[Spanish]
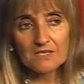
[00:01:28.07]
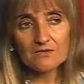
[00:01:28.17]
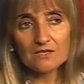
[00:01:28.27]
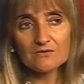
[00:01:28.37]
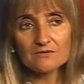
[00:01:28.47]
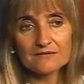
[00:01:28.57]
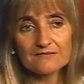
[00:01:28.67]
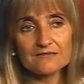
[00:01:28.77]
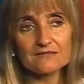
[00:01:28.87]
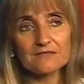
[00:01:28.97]
Creo que lo
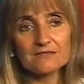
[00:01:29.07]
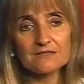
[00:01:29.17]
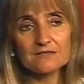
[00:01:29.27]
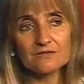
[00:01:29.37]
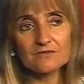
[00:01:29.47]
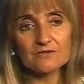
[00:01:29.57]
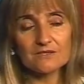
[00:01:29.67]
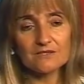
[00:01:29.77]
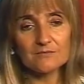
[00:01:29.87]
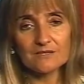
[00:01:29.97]
interesante de esto
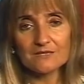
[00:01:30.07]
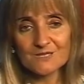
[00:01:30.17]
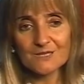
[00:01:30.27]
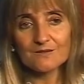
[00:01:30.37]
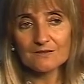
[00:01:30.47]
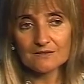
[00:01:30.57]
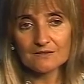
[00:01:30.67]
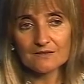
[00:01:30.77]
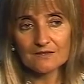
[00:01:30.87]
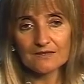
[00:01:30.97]
es que más allá de
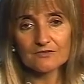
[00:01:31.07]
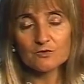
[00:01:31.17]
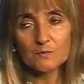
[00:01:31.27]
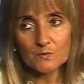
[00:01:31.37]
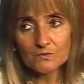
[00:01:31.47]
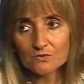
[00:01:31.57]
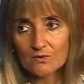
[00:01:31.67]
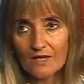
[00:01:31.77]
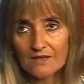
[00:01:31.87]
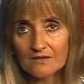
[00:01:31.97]
este caso
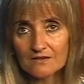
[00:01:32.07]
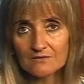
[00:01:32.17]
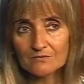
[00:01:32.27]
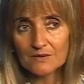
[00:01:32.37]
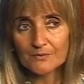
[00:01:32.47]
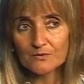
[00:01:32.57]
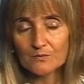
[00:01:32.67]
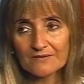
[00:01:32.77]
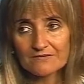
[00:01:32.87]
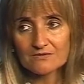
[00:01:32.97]
puntual es una
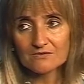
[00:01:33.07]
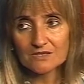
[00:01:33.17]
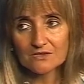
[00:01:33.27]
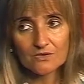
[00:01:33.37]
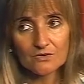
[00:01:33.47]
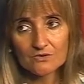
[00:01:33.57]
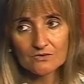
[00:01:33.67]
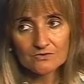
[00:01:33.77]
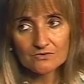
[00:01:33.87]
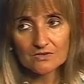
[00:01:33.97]
preocupación de
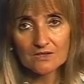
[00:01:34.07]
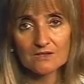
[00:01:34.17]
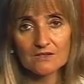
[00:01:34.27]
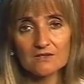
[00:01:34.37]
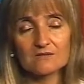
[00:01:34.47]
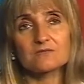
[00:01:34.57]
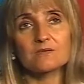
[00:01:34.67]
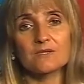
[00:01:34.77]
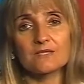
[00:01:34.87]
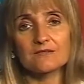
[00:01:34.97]
todos. Eh,
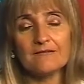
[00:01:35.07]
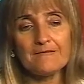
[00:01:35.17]
si bien